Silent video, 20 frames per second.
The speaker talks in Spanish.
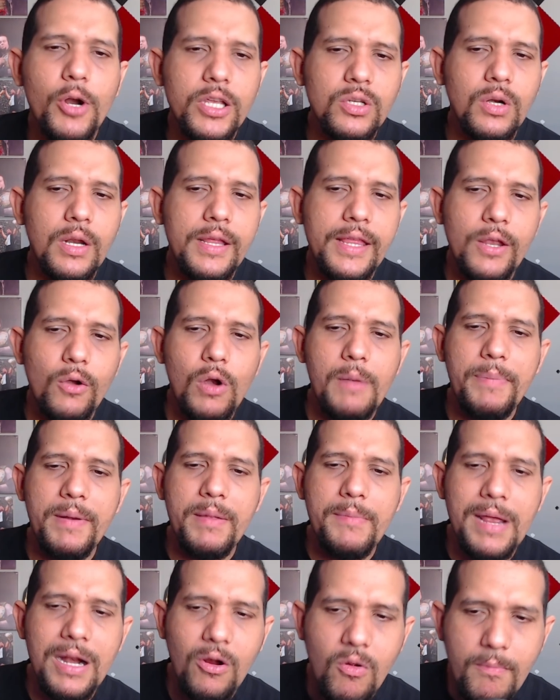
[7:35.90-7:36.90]
eso le dieron el
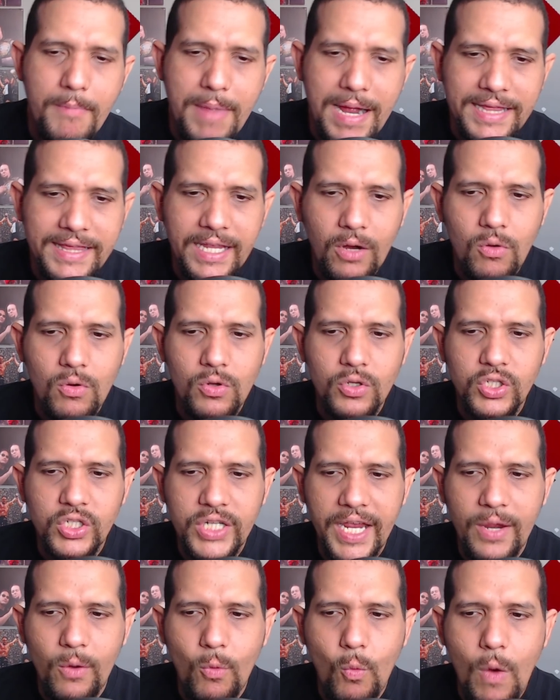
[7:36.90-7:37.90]
primer combate con
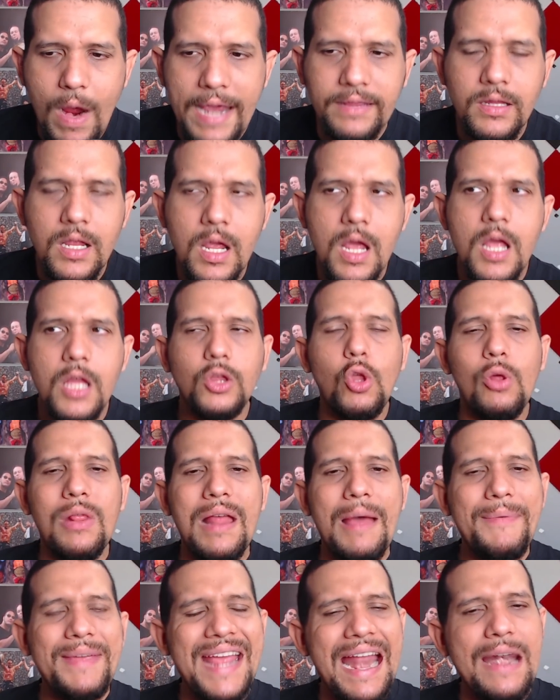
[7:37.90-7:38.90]
Jay White.
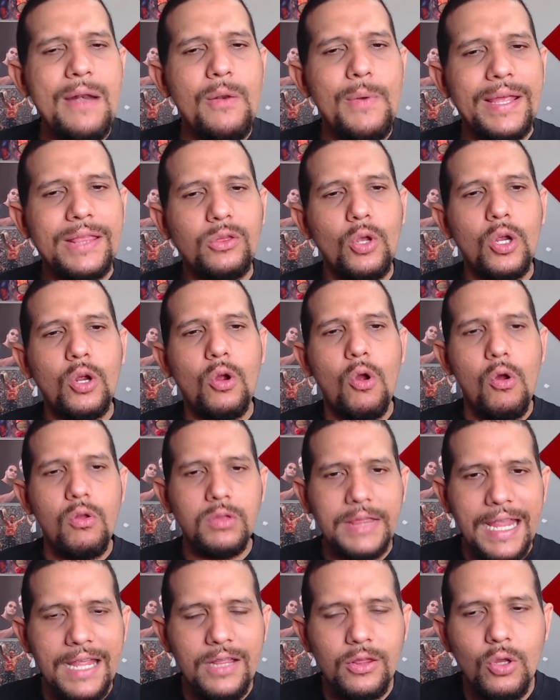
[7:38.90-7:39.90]
Todavía no estoy
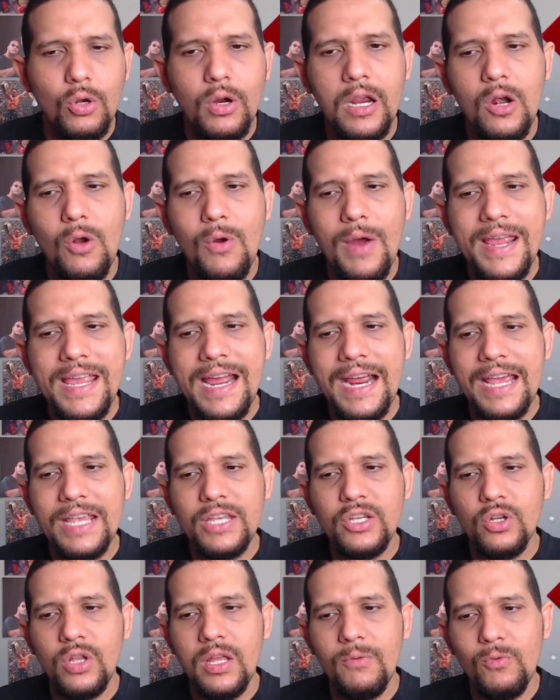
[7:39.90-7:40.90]
contento que lo hayan
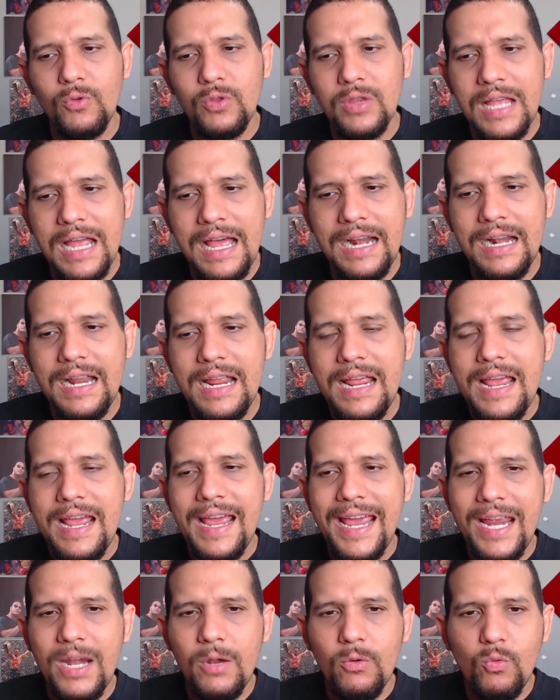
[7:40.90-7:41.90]
hecho debutar
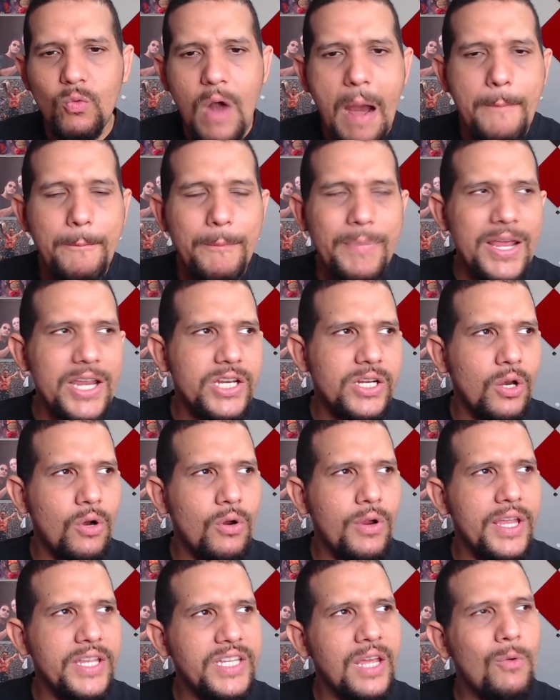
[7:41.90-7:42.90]
en Rampage. Creo
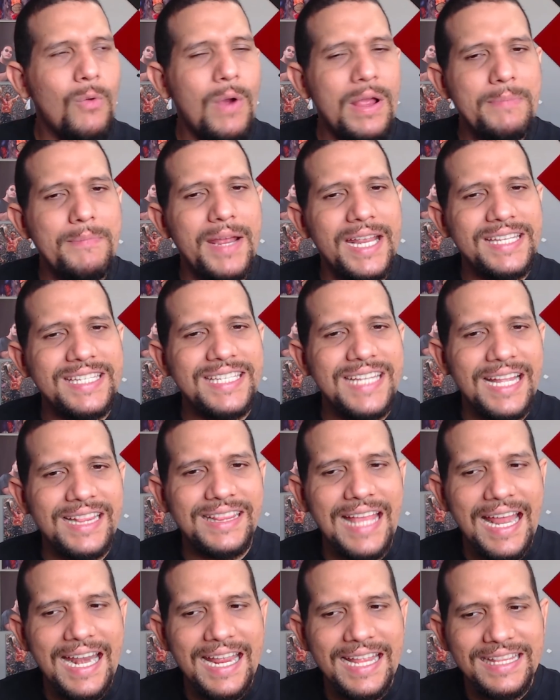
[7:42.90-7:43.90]
que Jay White merecía
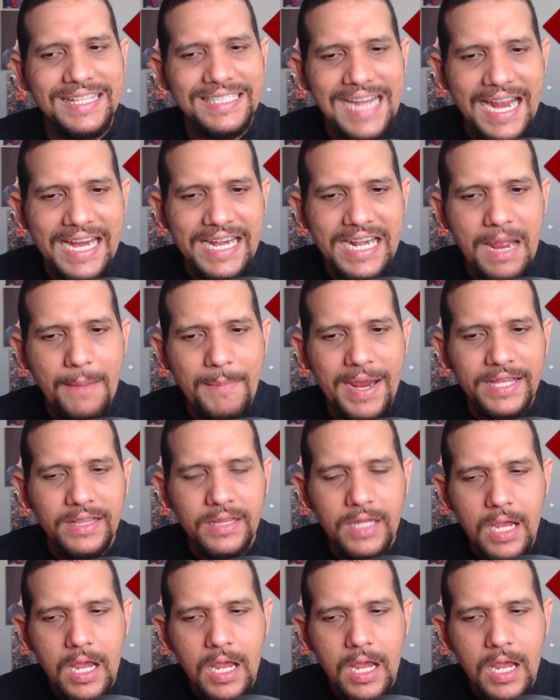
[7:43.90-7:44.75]
estar en Dynamite.